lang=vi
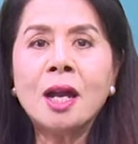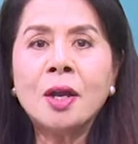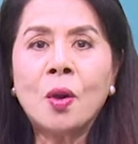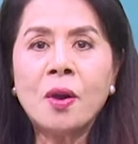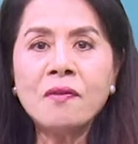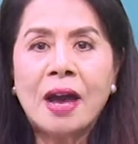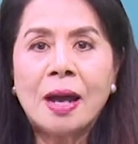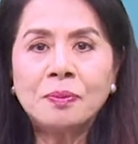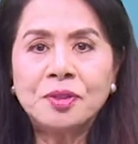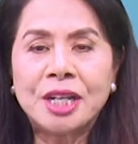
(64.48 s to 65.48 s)
nói
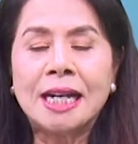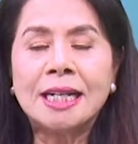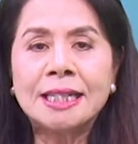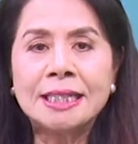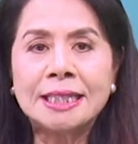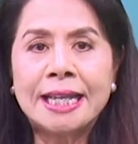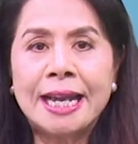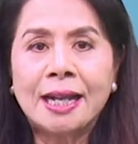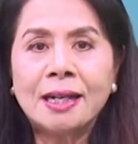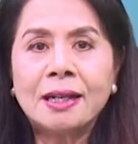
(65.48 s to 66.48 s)
Pháp chẳng hình
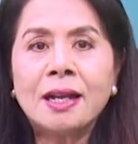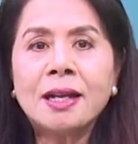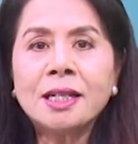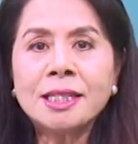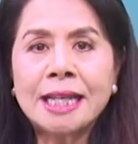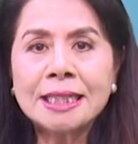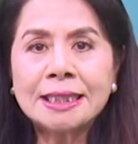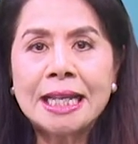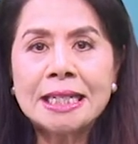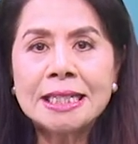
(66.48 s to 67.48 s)
dáng,
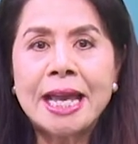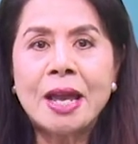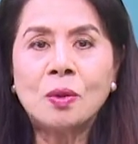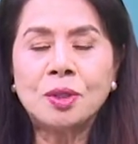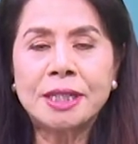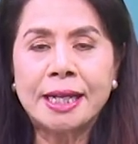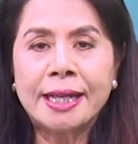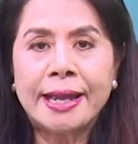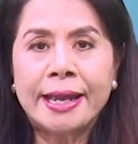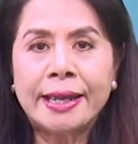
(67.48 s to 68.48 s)
sắc thanh đều chẳng
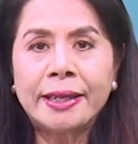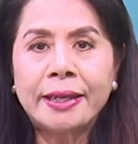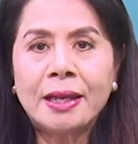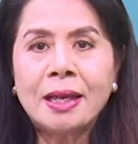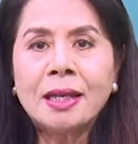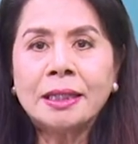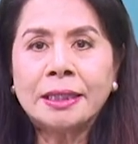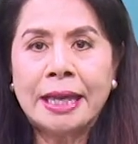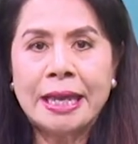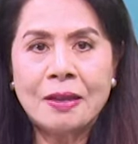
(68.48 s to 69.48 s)
kể.
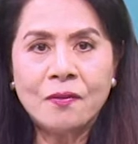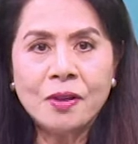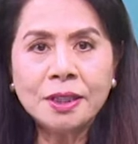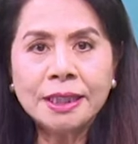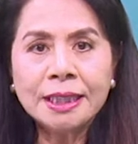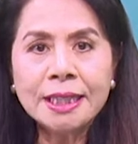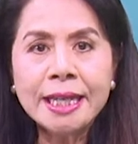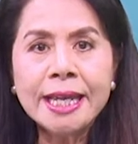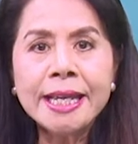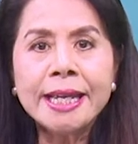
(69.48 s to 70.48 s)
Thầy phân tích
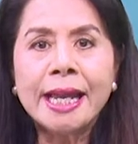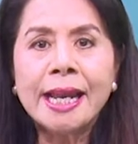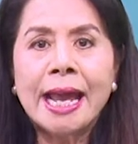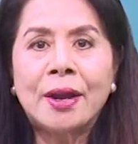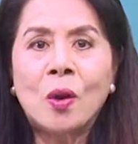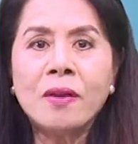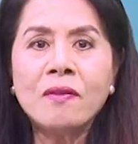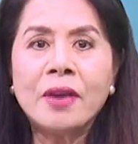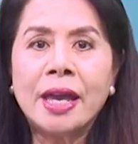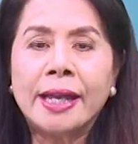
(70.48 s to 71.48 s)
ý nghĩa là nói
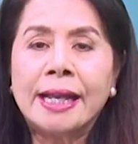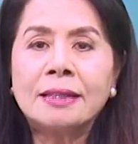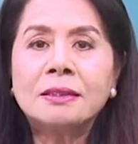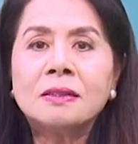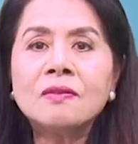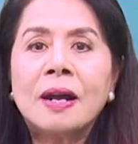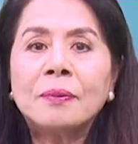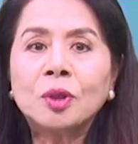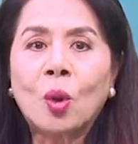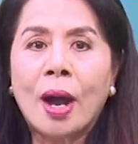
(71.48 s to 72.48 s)
về cái tướng
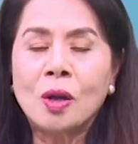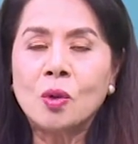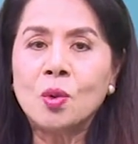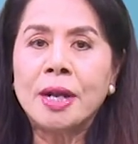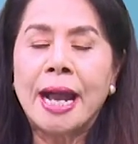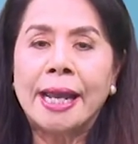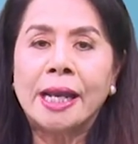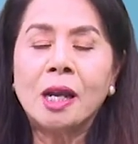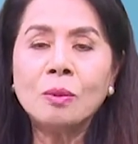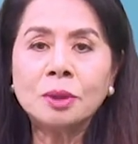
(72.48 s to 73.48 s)
Pháp Tòa của Ngài
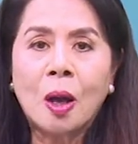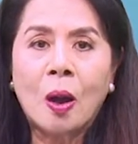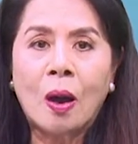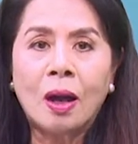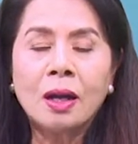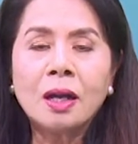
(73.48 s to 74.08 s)
Long Thọ.